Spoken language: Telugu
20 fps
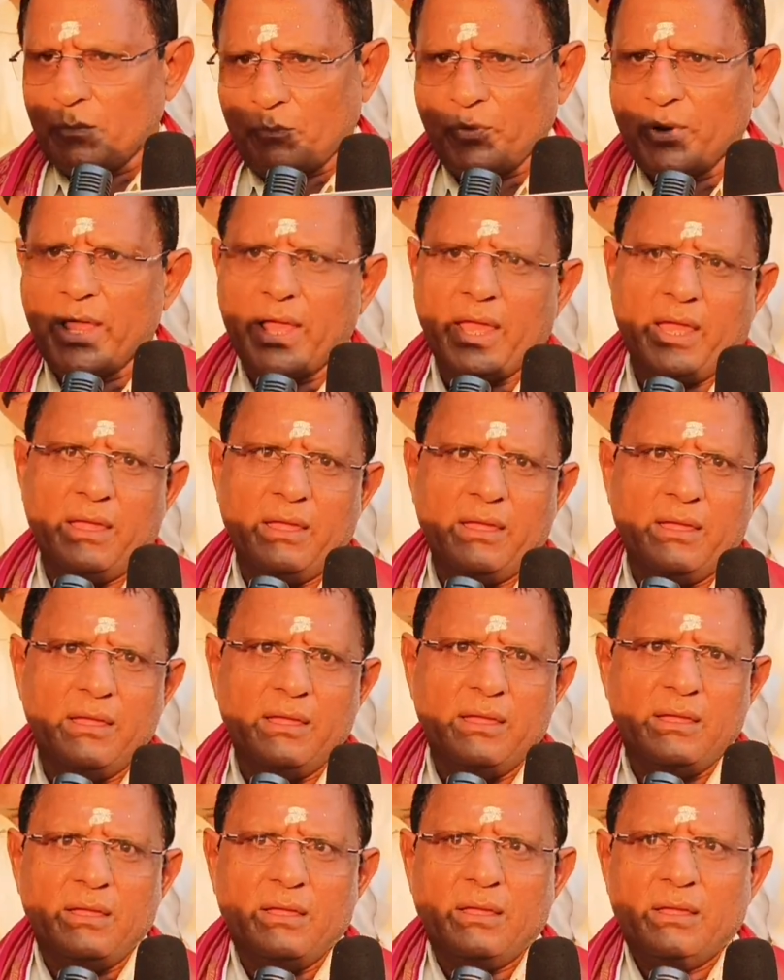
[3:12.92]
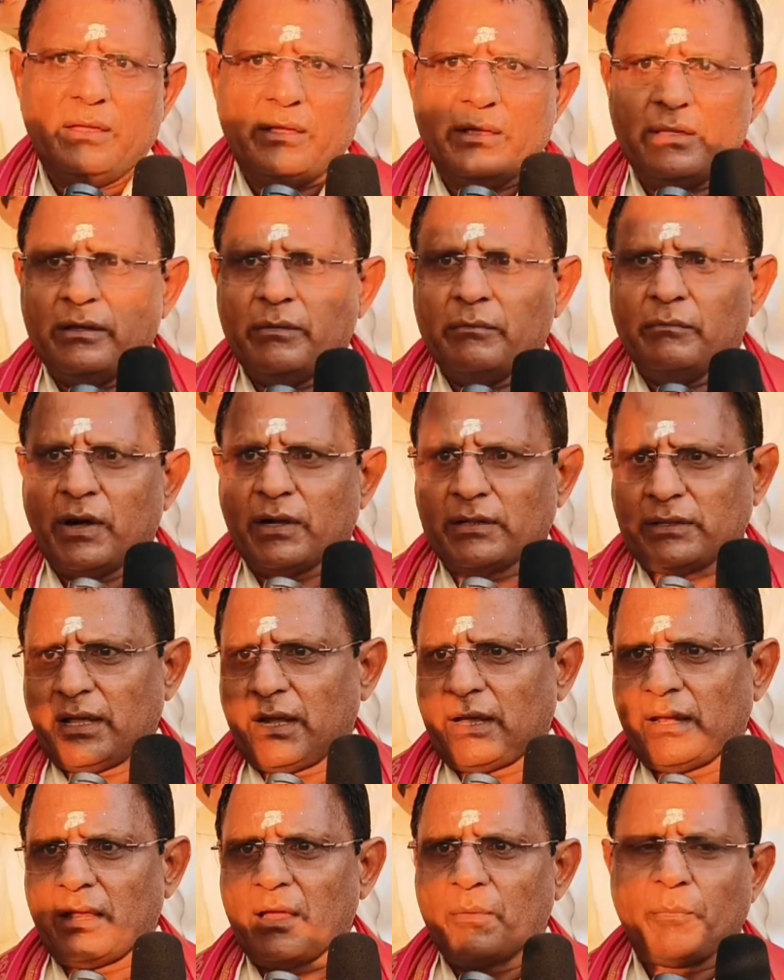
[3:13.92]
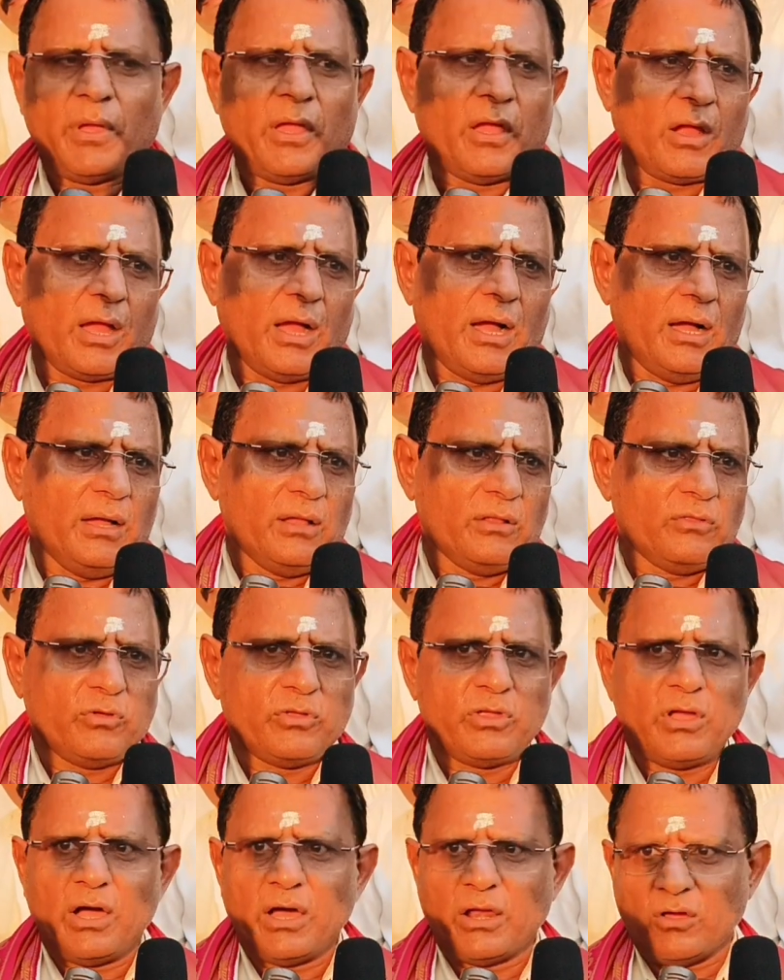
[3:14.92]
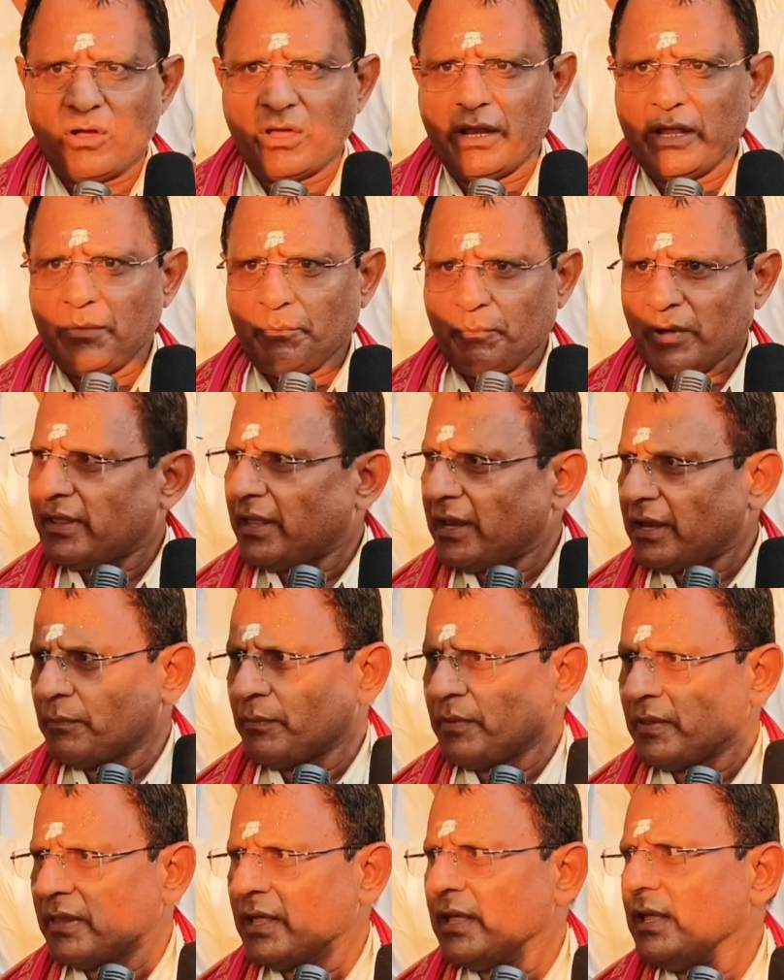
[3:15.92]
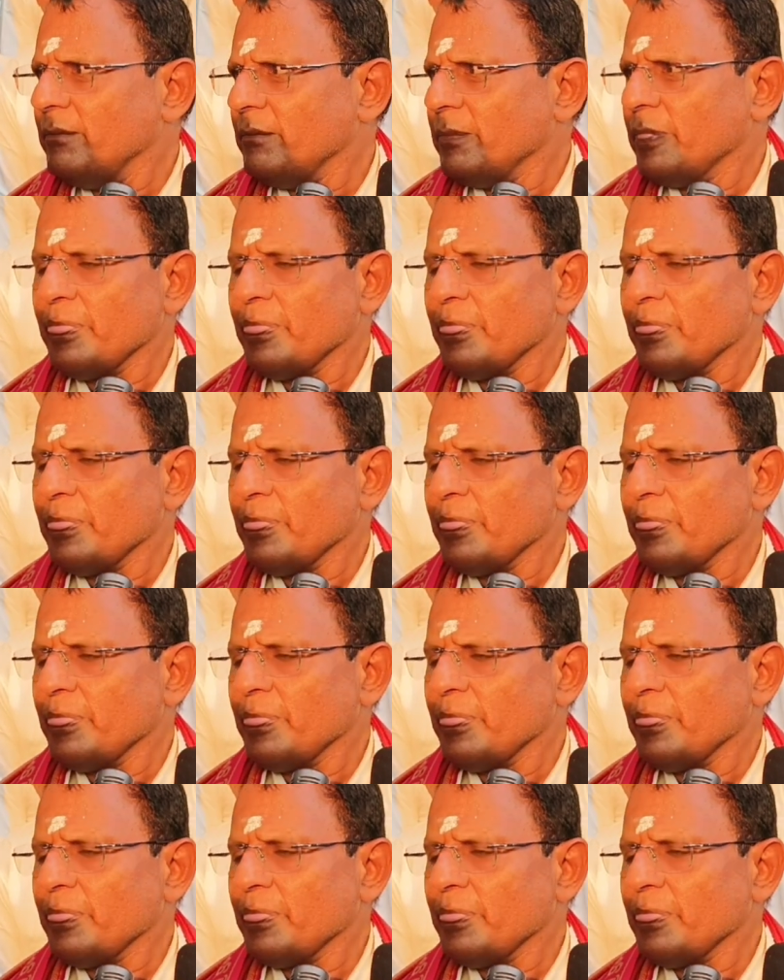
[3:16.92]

ఇప్పుడే భక్త కన్నప్ప యొక్క ధ్వజారోహణ ఇప్పుడే జరిగింది